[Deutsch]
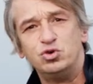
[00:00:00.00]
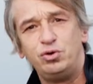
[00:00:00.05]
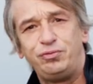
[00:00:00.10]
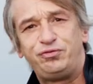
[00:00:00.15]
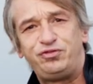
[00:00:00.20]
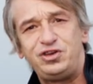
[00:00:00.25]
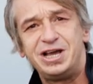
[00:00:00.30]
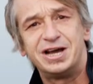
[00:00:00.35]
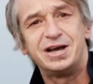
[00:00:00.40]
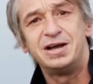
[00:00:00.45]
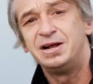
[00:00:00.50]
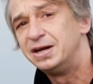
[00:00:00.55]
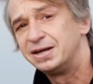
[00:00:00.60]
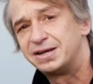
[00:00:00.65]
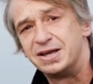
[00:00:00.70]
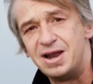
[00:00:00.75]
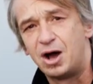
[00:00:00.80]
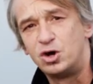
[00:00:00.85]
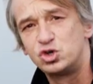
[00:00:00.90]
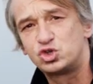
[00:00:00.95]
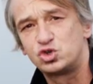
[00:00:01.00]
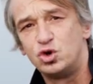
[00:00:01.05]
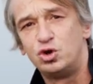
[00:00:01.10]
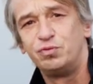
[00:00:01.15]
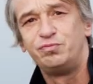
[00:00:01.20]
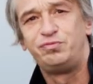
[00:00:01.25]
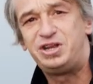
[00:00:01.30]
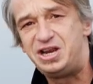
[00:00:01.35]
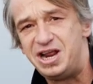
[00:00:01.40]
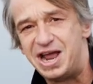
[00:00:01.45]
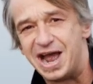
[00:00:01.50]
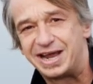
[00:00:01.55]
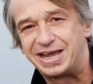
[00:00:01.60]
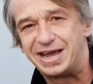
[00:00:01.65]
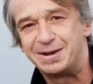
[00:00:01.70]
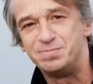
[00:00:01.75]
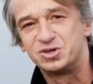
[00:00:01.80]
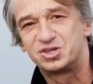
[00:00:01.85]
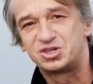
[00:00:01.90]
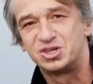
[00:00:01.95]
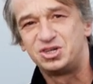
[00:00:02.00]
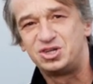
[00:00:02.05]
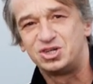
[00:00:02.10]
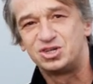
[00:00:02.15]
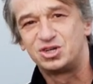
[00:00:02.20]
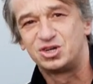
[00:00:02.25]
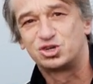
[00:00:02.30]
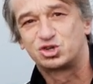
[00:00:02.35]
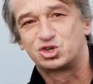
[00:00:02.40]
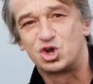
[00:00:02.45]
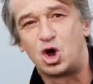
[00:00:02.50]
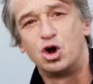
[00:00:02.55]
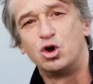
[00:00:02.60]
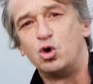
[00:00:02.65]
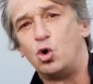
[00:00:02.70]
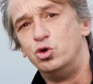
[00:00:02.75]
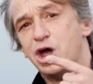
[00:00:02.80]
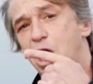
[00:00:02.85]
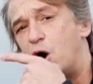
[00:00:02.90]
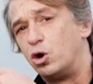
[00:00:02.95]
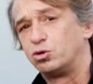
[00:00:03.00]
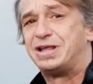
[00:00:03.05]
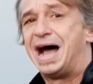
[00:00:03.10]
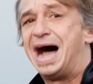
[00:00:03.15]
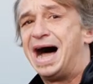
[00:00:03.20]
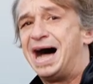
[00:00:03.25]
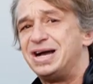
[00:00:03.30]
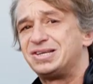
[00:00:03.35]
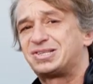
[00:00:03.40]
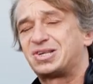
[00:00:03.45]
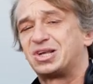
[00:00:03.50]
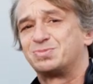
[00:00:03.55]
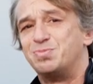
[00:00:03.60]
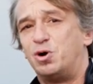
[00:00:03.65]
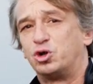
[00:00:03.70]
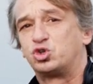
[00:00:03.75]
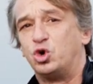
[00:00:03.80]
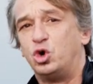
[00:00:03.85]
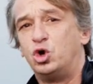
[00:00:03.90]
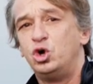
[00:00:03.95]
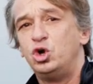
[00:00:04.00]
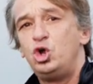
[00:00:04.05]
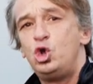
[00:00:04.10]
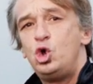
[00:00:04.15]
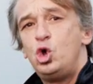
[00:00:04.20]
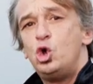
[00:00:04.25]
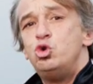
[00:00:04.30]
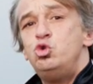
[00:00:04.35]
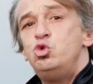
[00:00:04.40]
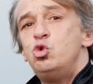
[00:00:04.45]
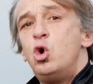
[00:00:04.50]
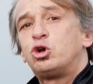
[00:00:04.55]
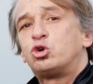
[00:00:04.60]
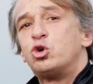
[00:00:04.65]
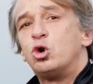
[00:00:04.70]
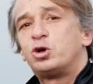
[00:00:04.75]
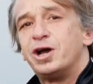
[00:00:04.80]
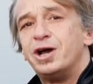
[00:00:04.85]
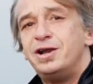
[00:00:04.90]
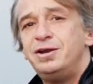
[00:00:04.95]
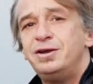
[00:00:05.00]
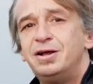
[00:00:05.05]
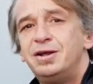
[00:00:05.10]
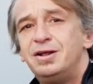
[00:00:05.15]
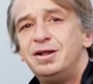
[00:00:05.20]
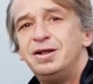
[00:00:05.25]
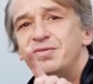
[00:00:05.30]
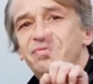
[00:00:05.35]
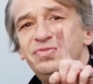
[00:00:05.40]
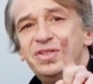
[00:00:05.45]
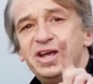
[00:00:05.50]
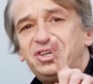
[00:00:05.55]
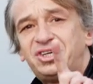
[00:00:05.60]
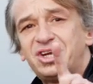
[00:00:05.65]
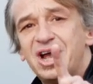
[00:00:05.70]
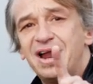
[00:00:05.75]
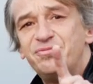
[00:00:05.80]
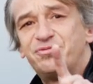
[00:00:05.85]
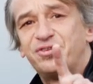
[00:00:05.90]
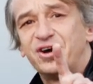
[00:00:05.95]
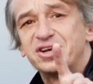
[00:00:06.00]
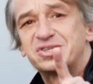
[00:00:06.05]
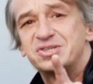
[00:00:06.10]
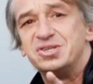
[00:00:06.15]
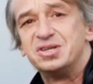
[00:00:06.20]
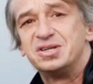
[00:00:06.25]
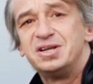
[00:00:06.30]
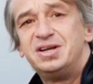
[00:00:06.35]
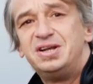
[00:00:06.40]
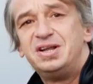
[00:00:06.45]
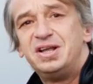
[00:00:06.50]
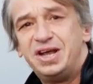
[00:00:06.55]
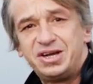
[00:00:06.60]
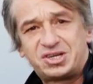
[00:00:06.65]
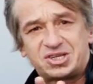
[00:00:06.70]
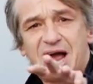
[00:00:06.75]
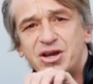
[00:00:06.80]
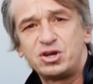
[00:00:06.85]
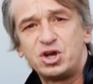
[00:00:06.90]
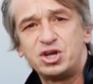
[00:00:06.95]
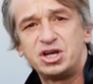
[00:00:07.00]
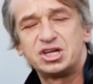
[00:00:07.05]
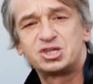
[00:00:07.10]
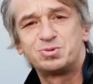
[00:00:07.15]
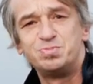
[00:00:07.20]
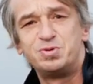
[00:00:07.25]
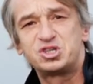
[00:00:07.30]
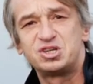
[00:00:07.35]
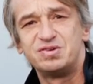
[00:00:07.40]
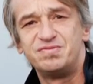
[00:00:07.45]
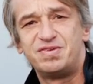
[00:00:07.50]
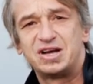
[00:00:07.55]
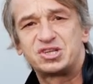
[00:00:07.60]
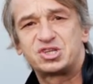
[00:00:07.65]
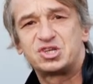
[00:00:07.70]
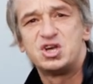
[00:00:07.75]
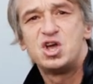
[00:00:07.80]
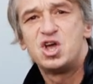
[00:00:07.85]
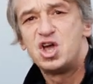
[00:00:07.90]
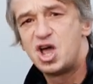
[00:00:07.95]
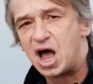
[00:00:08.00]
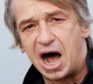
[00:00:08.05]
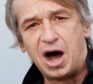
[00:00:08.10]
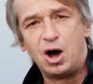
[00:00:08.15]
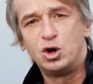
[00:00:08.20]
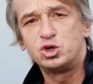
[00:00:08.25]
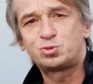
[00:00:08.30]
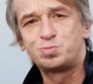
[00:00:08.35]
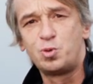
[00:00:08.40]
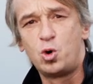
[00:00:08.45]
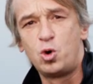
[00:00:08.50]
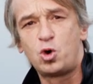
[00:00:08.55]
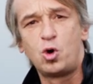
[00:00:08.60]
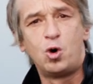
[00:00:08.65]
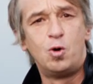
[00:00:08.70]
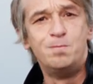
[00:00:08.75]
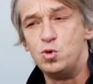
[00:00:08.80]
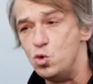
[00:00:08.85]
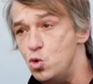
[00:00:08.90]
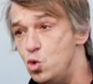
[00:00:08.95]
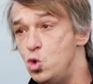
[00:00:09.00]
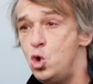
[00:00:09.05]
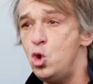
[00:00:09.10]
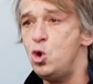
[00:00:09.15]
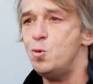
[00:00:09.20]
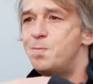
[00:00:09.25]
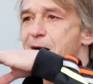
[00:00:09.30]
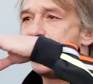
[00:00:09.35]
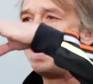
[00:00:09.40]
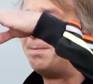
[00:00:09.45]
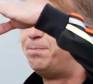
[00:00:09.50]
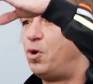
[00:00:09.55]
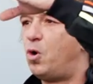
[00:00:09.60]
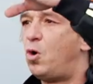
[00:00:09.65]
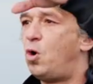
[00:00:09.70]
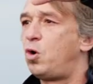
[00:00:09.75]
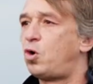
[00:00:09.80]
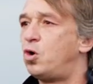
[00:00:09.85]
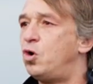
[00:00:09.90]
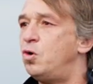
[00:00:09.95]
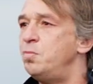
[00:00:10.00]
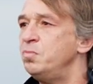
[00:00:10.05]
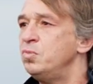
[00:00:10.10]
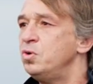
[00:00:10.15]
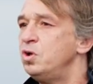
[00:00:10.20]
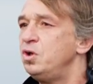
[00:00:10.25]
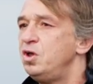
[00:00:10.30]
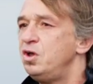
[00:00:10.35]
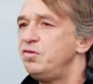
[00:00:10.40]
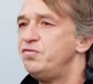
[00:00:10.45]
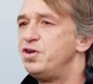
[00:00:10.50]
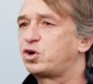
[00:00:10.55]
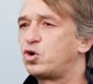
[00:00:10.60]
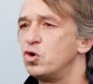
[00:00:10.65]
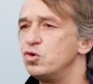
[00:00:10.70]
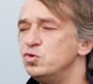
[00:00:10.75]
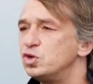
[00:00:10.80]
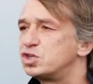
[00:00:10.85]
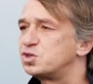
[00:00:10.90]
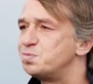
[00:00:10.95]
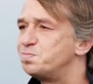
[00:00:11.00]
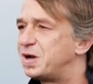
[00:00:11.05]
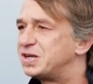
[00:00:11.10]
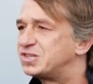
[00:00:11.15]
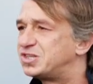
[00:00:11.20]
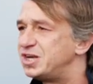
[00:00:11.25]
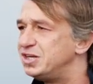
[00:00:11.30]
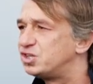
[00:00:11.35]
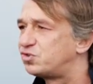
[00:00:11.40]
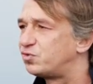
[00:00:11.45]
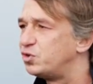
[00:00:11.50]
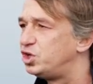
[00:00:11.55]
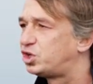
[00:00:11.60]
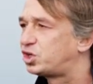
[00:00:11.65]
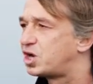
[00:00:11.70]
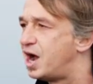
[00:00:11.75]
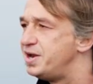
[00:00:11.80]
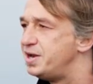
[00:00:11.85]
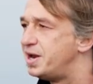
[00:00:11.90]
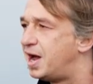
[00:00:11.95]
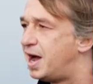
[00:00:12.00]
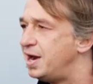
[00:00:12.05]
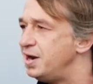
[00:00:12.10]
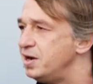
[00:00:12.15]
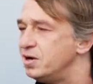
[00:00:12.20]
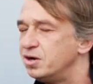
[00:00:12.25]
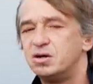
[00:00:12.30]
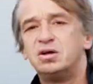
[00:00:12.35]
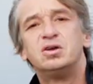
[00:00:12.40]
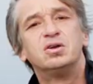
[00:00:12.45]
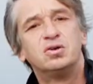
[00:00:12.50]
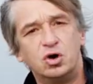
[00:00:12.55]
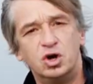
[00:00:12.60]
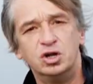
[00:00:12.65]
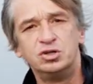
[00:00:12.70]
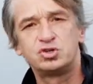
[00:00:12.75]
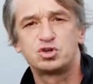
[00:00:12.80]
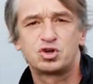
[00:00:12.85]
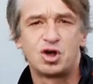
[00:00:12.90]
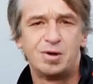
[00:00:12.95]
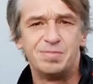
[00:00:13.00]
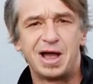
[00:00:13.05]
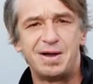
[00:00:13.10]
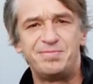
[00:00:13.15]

04, genauso wie die Ergebnisse dieser Saison. Und auch da heißt das Motto, nur gucken, nicht anfassen. Ich zeige euch jetzt ein bisschen was aus Bochum, über Bochum. Wir gucken uns ein paar Sehenswürdigkeiten an und kommt